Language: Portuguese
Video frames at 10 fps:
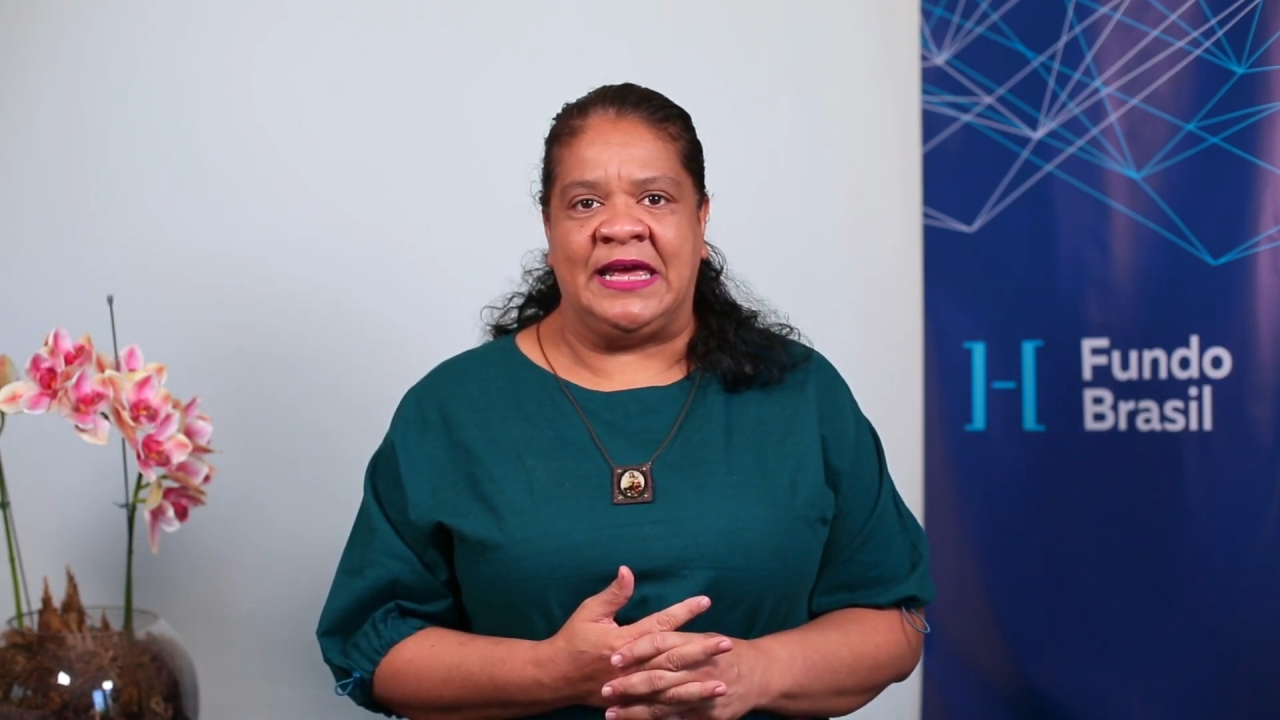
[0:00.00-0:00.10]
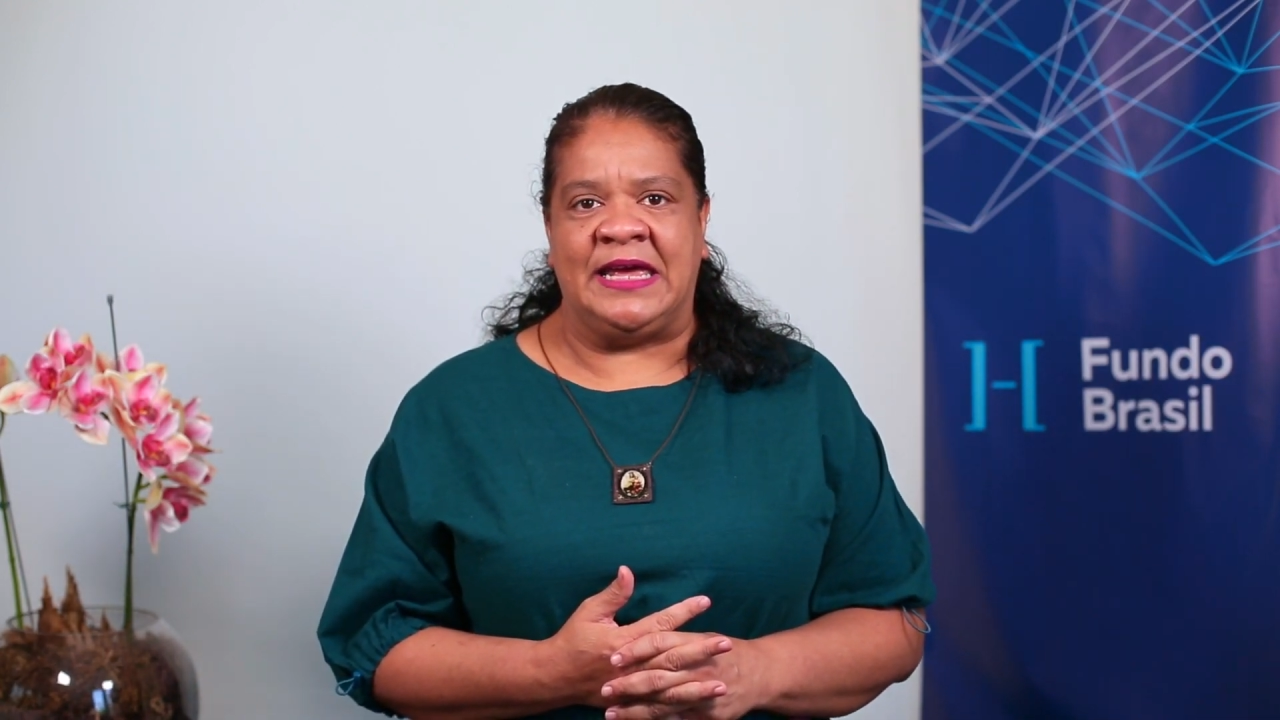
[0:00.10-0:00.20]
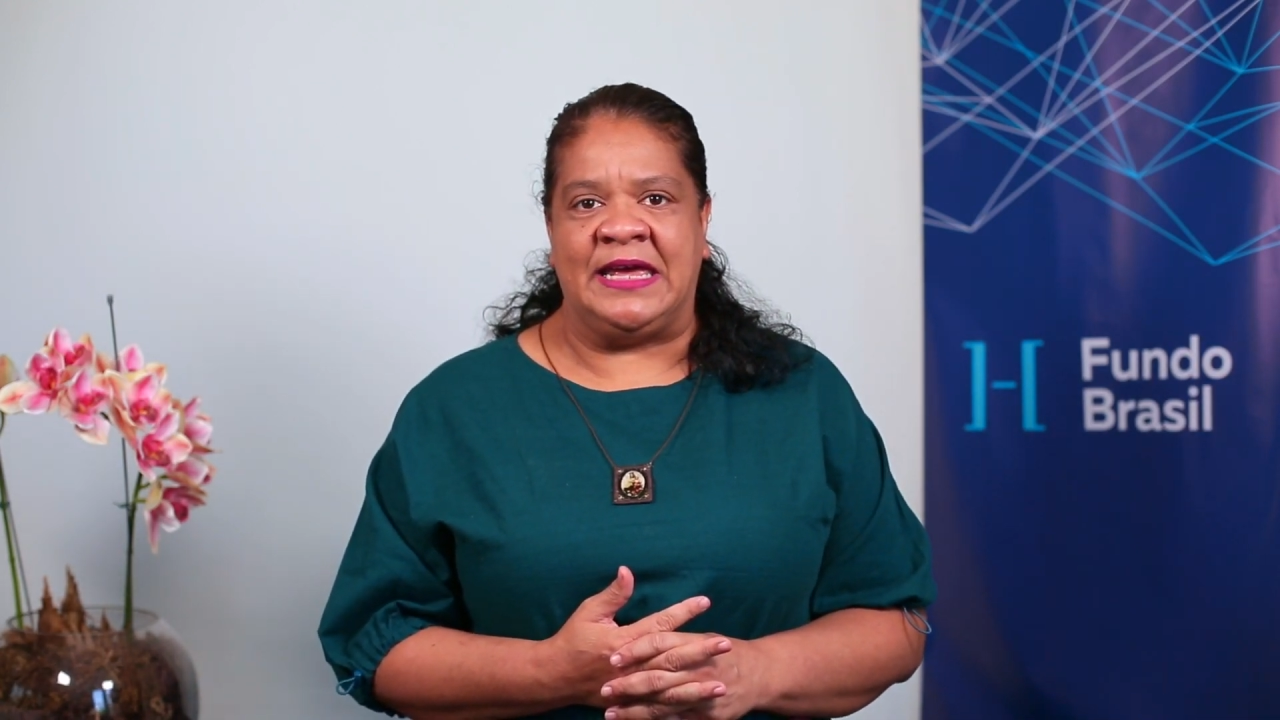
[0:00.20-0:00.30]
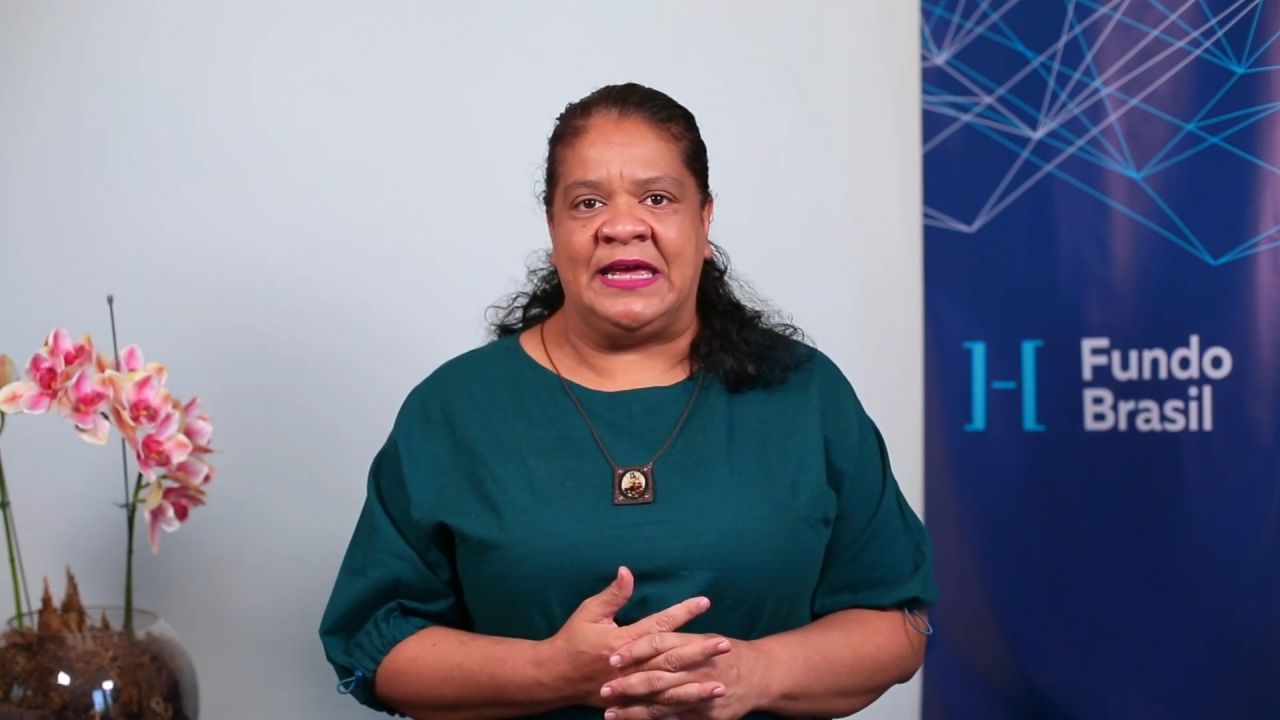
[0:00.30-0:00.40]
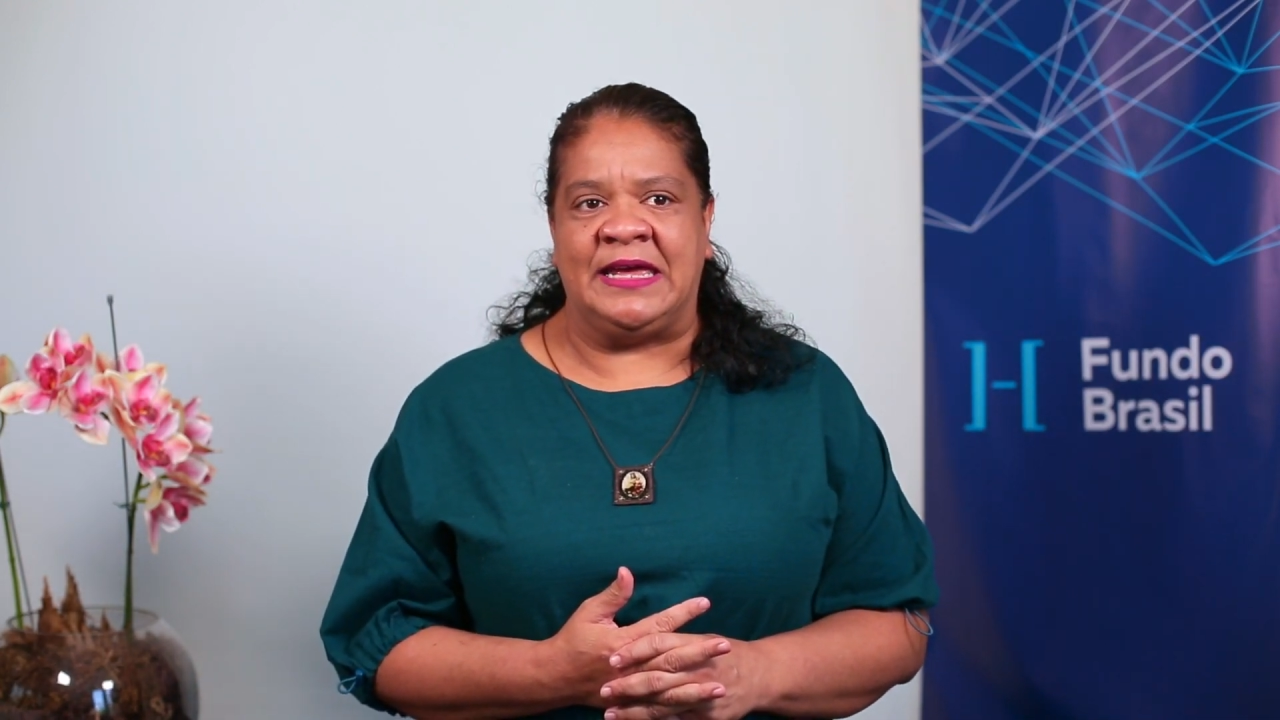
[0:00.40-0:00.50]

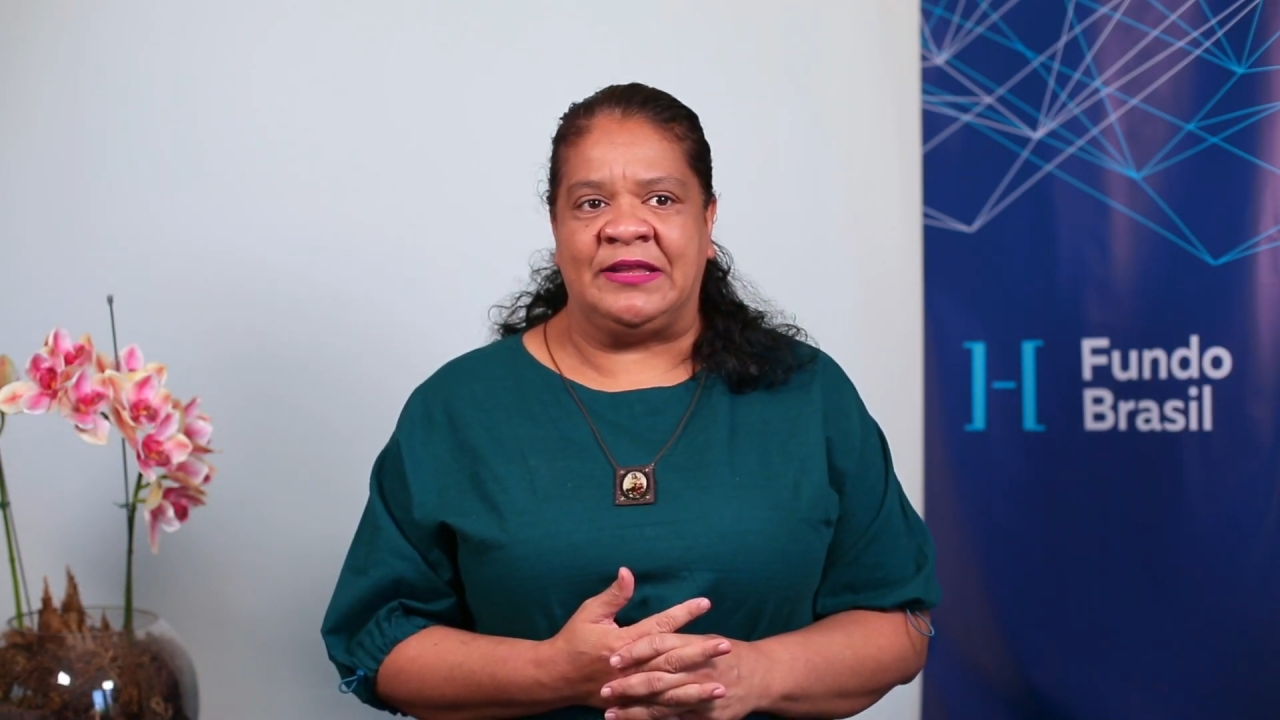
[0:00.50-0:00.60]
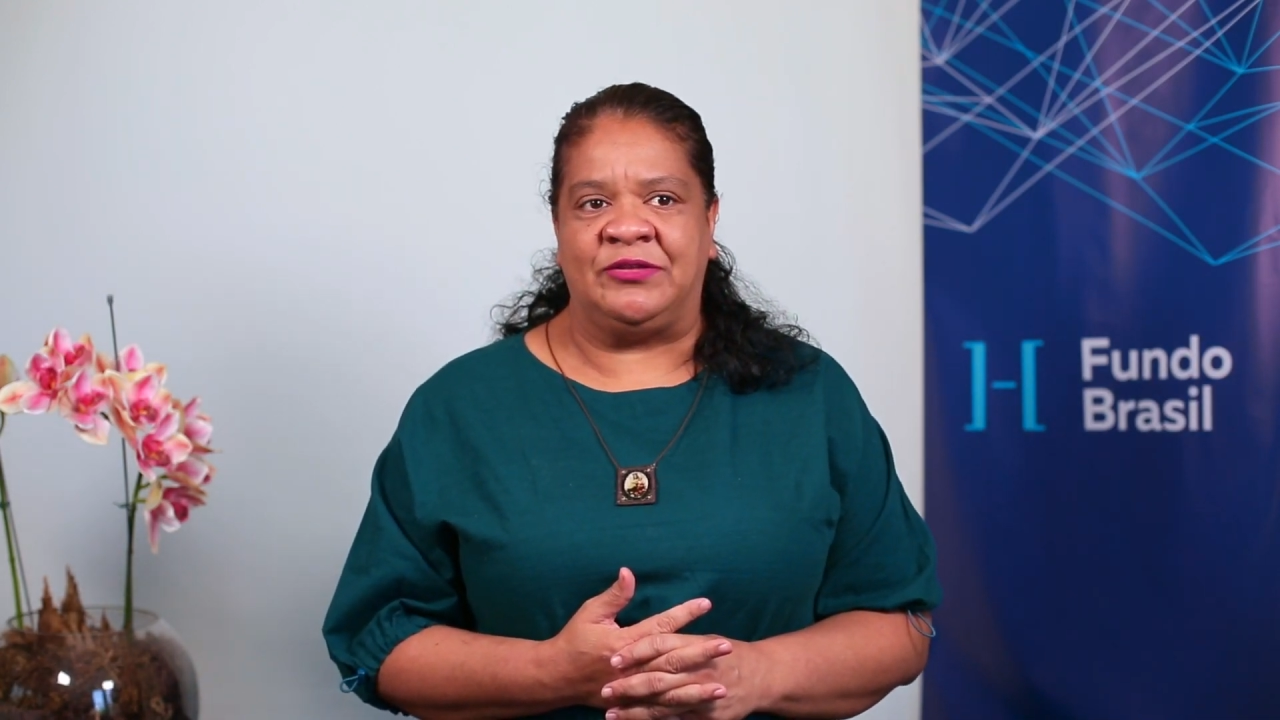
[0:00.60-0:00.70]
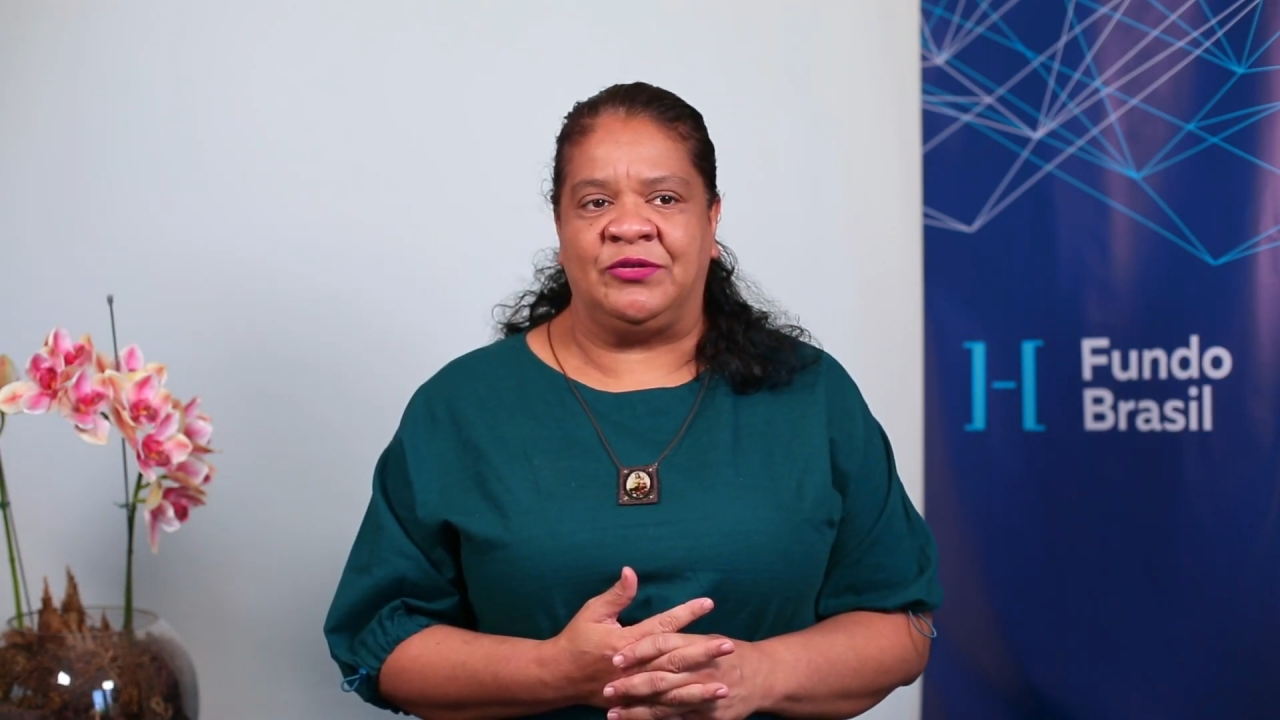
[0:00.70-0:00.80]
é,